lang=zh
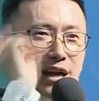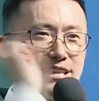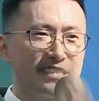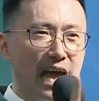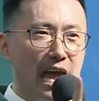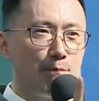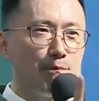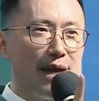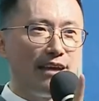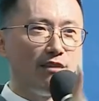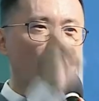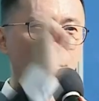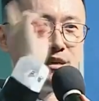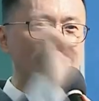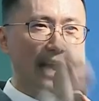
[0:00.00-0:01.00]
这一杯我
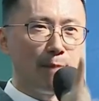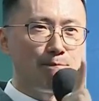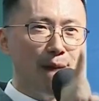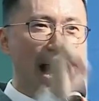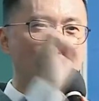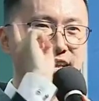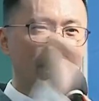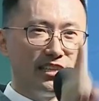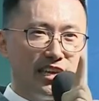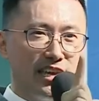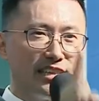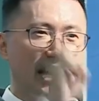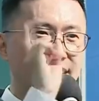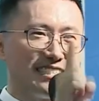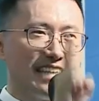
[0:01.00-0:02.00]
们在巴黎铁
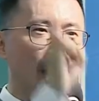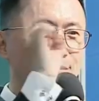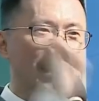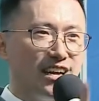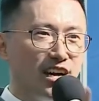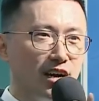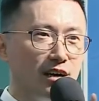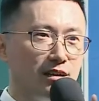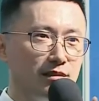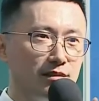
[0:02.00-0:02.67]
塔下面喝。